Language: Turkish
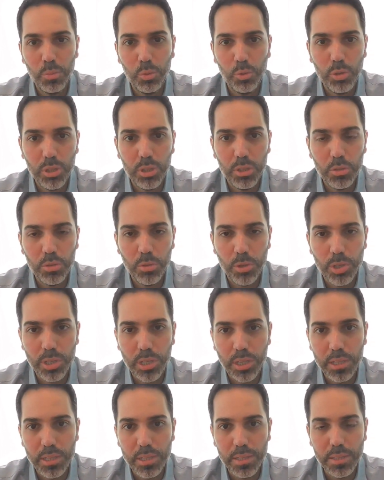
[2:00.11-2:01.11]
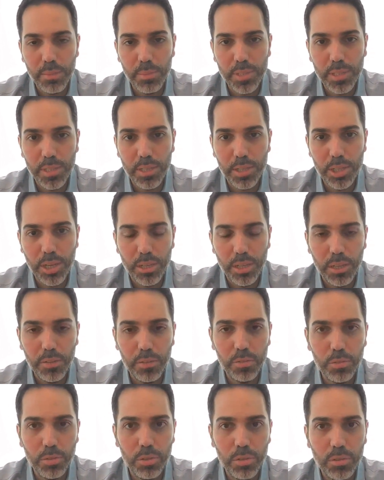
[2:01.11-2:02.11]
Bu da şu açıdan aslında bizi
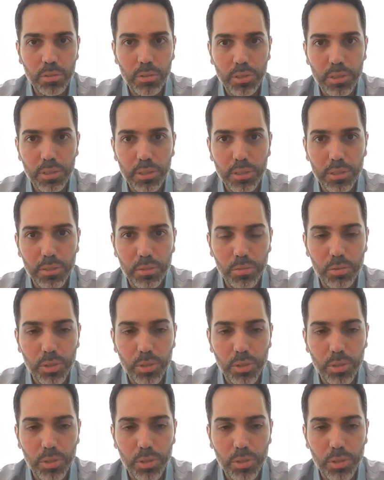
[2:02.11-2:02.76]
heyecanlandırıyor. E,